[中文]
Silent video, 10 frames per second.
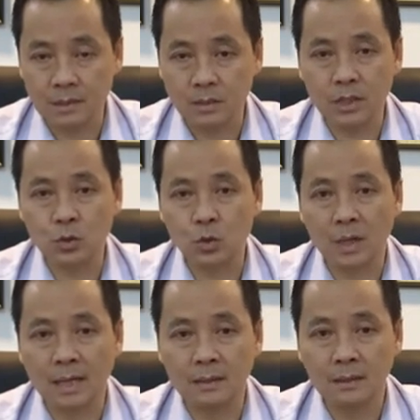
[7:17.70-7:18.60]
十月就
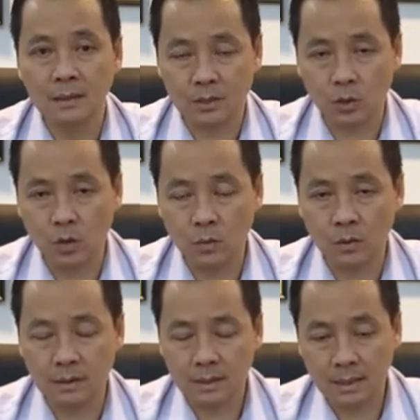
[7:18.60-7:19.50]
出来了。那时候
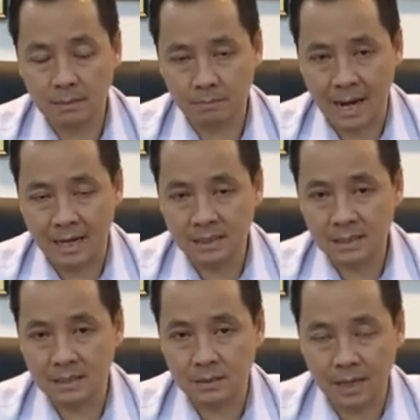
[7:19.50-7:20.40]
我立马已
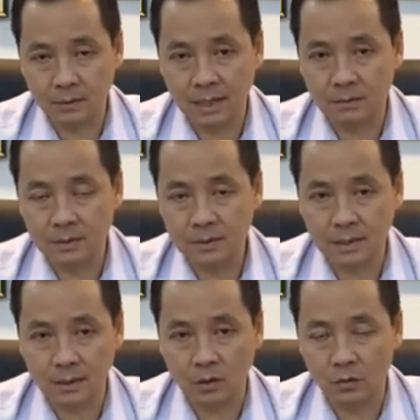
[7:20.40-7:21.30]
经知道了
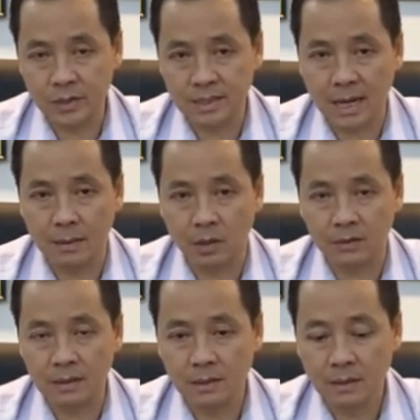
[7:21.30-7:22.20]
这个 COVID 是
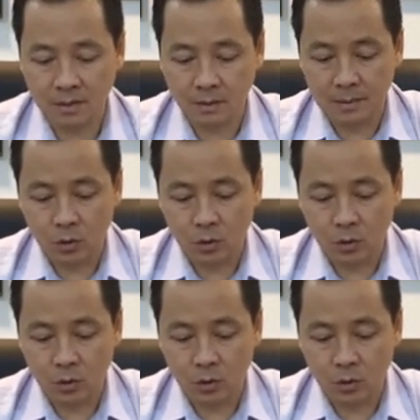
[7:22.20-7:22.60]
Airborne 的，因为我们